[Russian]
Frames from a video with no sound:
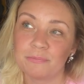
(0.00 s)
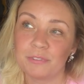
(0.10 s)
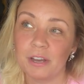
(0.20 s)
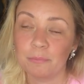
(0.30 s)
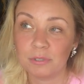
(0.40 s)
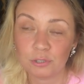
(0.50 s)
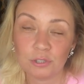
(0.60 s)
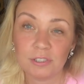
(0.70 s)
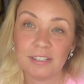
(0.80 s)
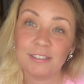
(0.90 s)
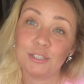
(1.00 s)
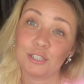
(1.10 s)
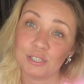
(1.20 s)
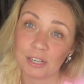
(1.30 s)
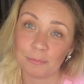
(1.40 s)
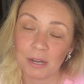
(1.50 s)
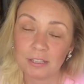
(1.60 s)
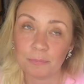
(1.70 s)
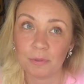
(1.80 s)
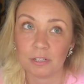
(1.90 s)
необычное, через
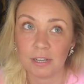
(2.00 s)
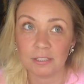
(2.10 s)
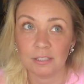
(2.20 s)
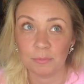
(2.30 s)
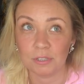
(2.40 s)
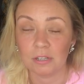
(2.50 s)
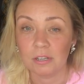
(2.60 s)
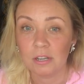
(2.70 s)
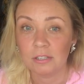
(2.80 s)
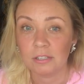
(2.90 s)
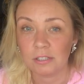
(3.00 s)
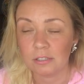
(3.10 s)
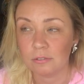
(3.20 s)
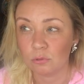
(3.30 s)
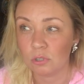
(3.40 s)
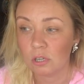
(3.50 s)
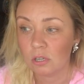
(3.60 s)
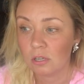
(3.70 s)
ароматы передать именно какие-то вот